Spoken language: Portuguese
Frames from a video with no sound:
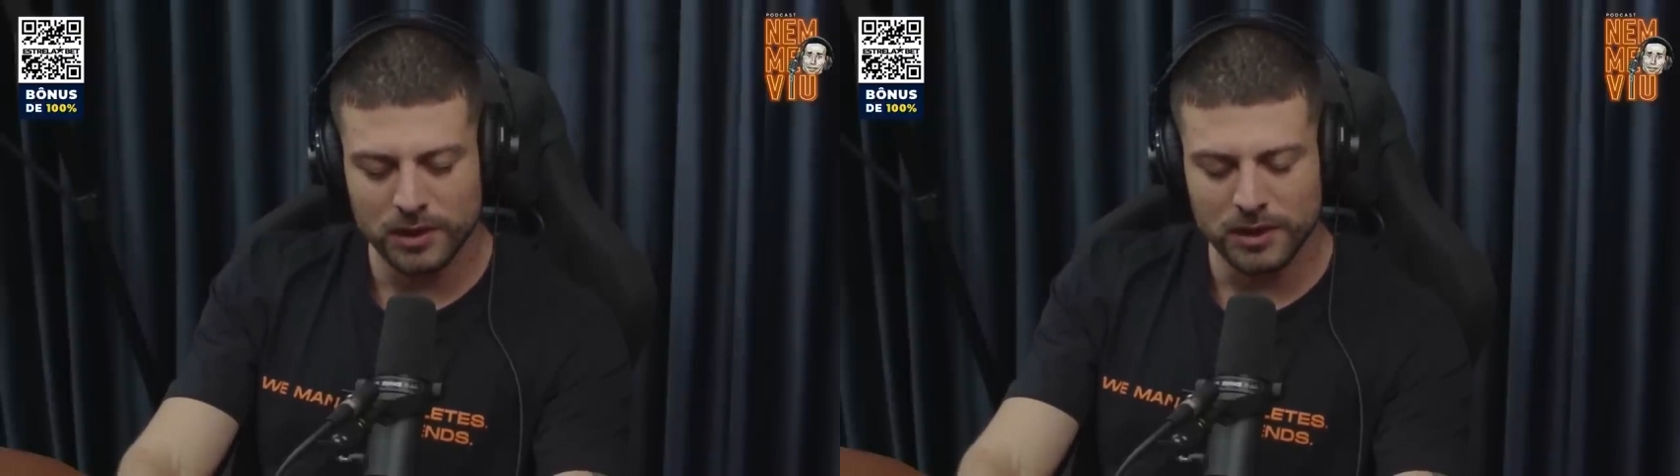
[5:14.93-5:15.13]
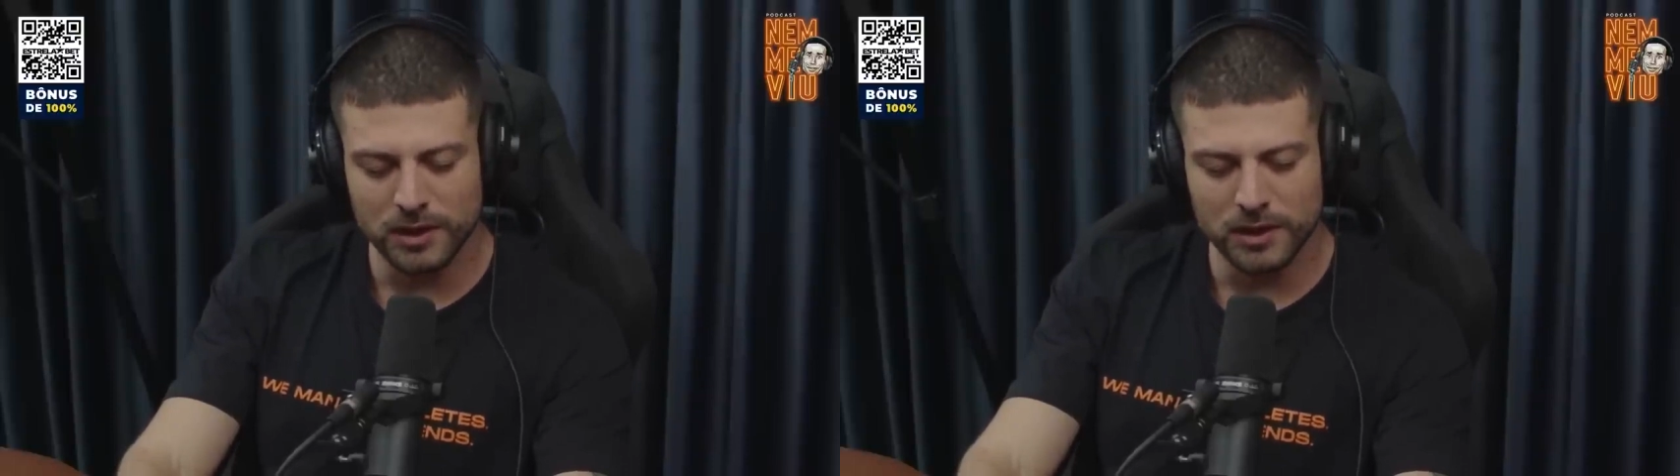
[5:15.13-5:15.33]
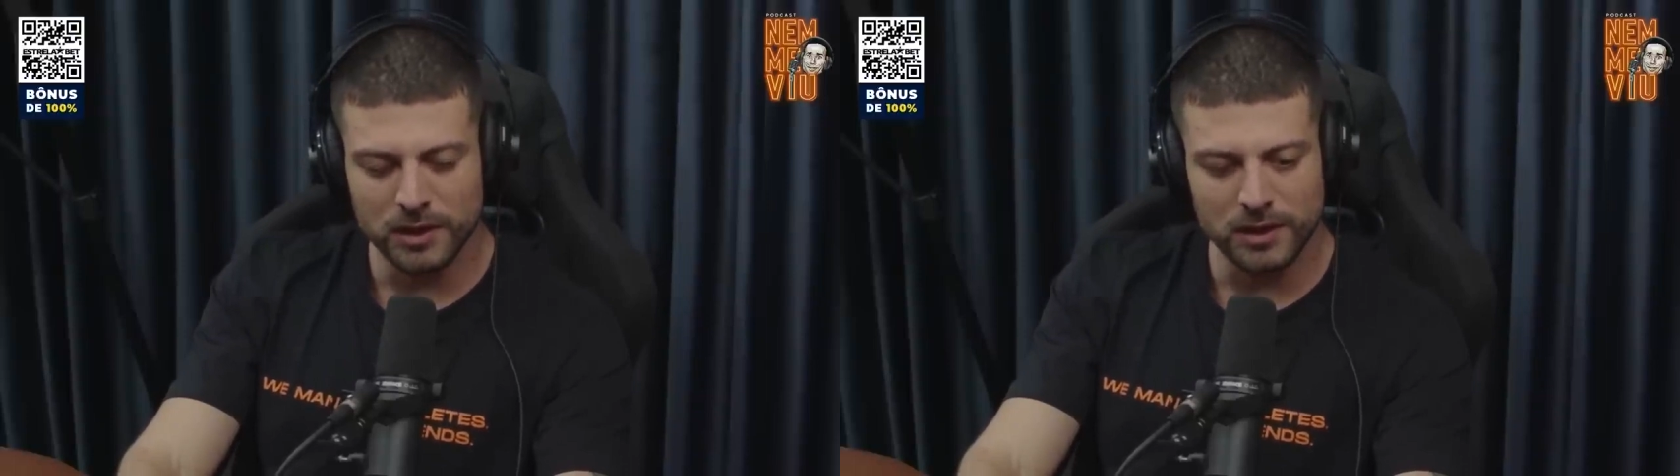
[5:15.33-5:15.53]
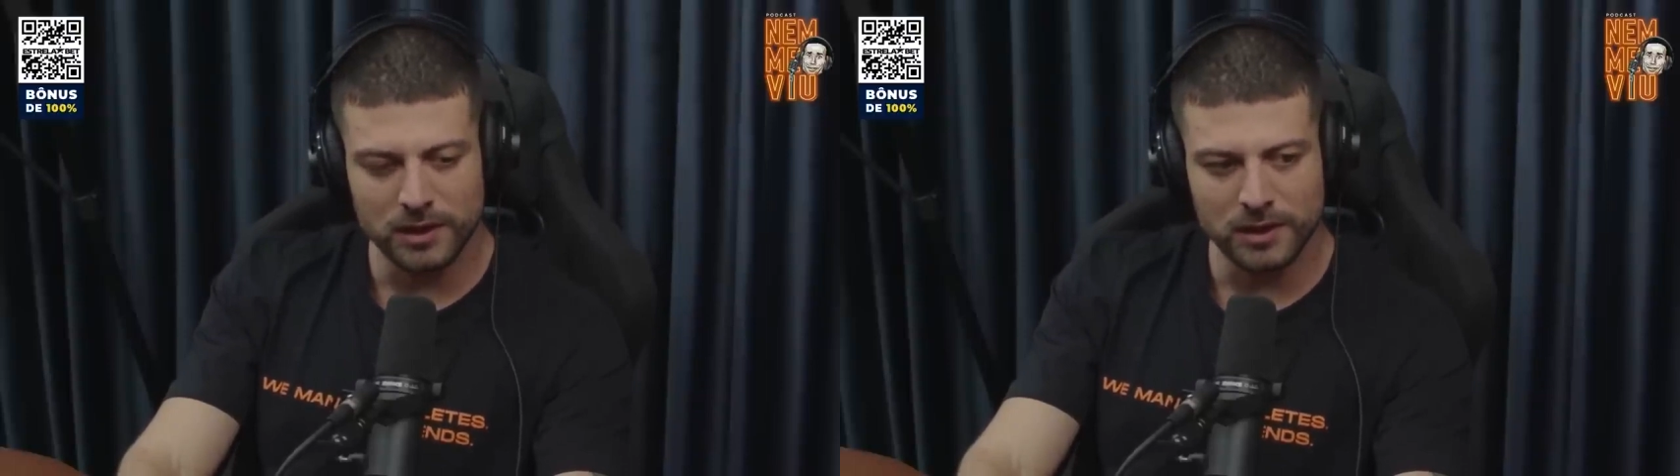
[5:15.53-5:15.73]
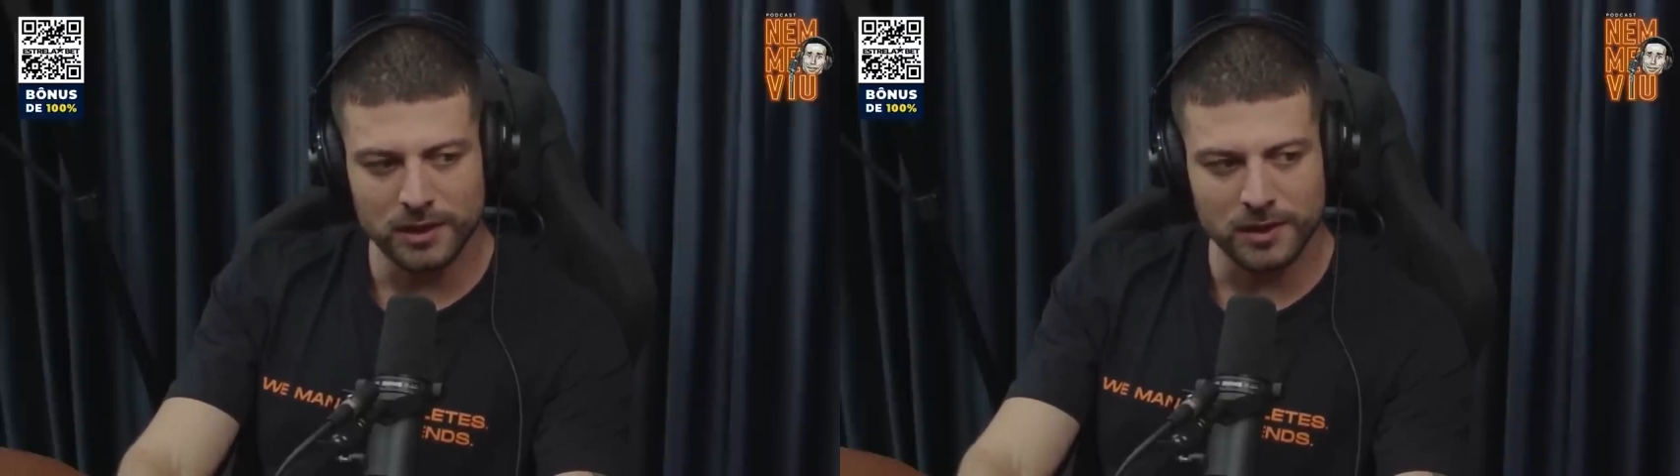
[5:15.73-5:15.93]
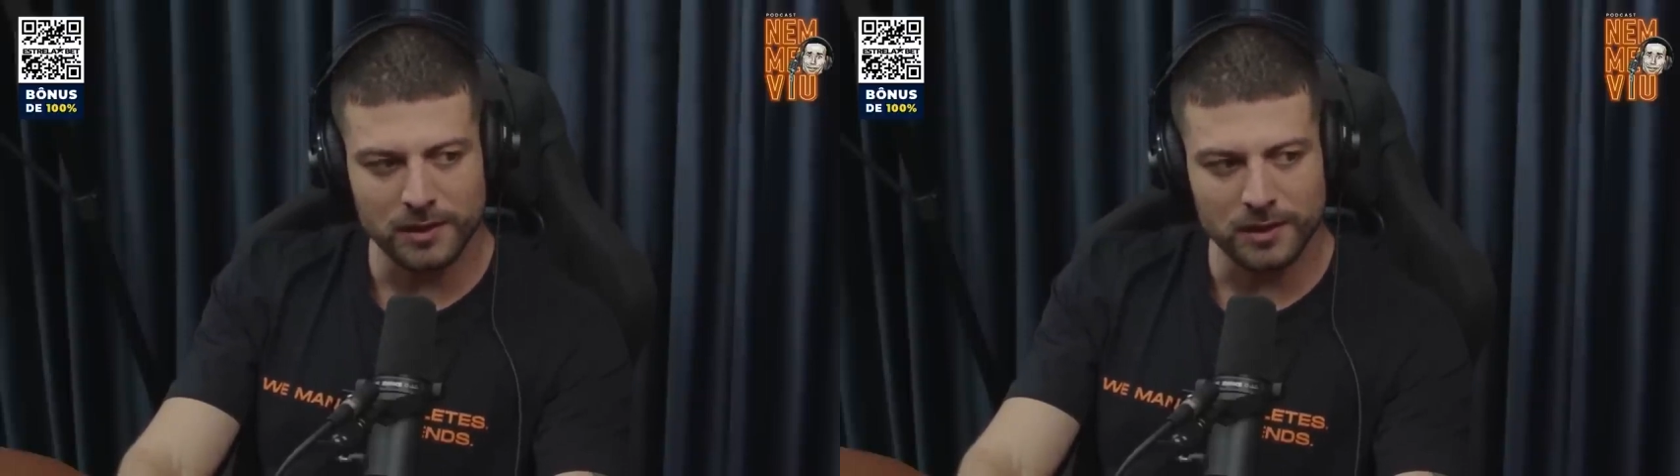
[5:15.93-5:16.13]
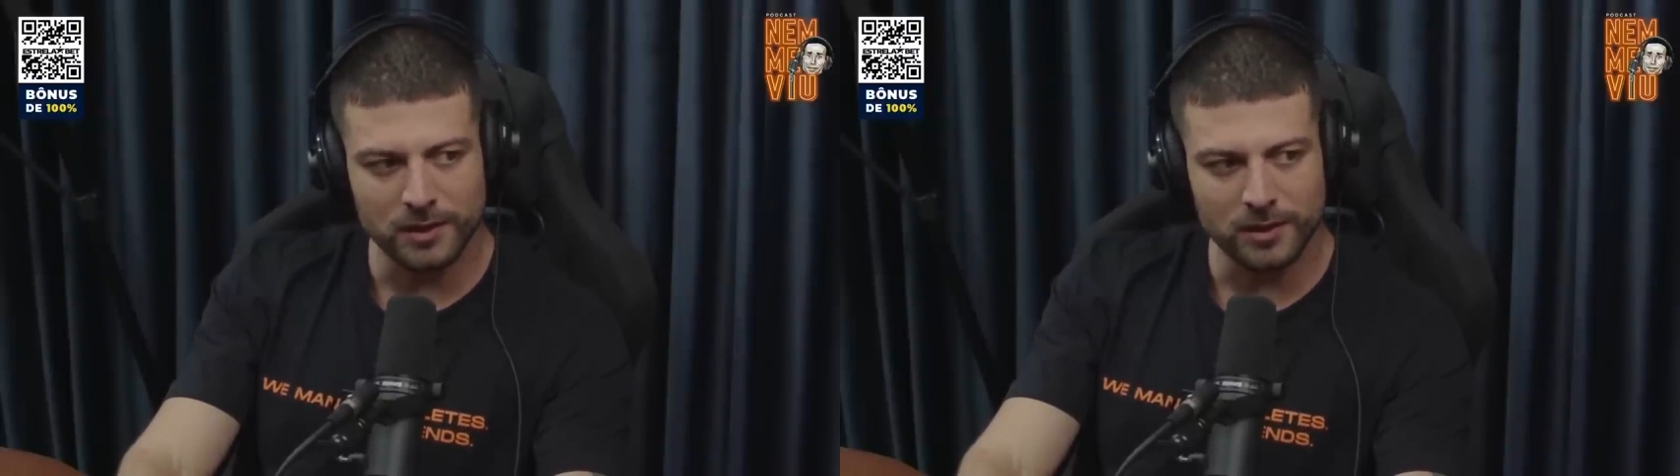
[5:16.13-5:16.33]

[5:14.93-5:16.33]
E